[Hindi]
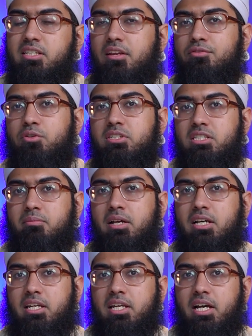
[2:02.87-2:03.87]
इस लफ्ज़ को
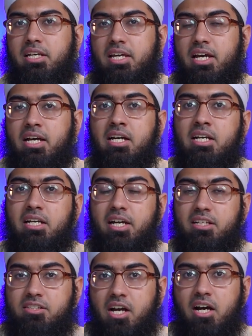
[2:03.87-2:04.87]
इस्तेमाल करने का यह है
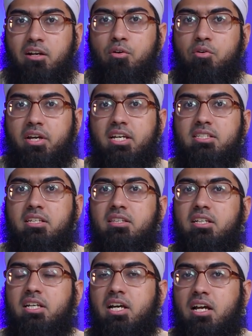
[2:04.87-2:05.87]
कि जान लो कि ये
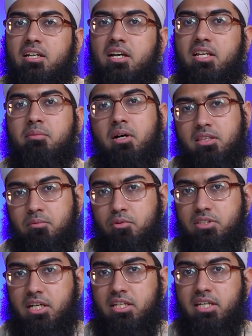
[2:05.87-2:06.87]
ज़िंदगी अनकरीब ख़त्म
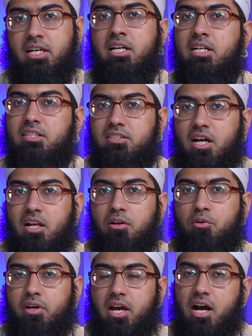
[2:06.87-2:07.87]
हो जानी है जान
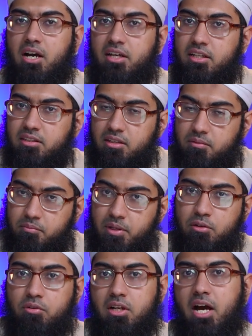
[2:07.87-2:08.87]
लो कि आखिरत
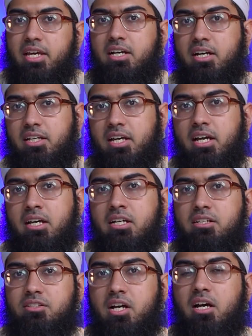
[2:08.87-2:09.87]
बिल्कुल आई खड़ी है
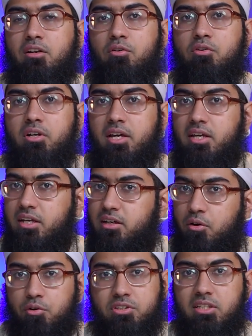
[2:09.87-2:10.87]
जान लो कि
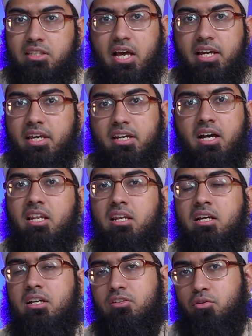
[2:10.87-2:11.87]
हो सकता है कि
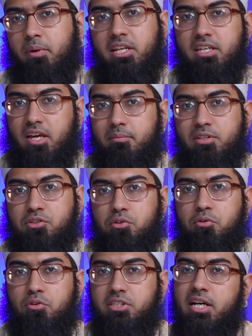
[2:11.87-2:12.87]
कल तुम्हारी क्यामत
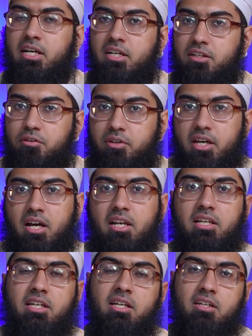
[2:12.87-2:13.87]
शुरू हो जाए क्योंकि
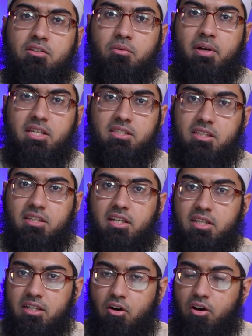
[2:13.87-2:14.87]
कल ही तुम्हारी
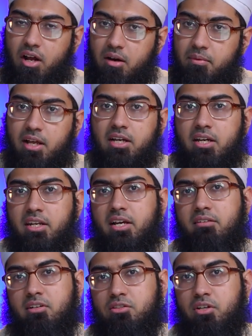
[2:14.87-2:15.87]
ज़िंदगी और अमाल
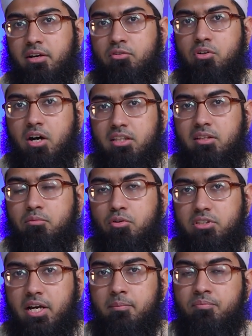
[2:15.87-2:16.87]
करने का वक्त जो है वो ख़त्म
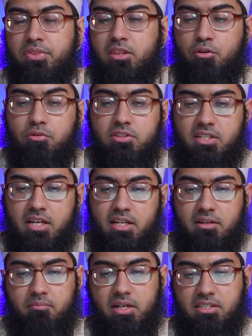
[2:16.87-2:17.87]
हो जाए दूसरा
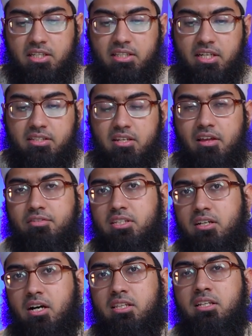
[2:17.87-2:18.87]
मकसद इस
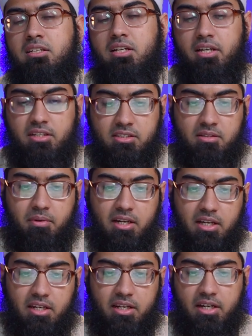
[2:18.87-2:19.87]
लफ्ज़ गदन के
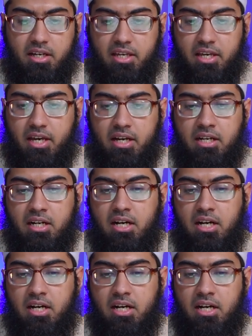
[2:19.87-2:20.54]
इस्तेमाल करने का यह है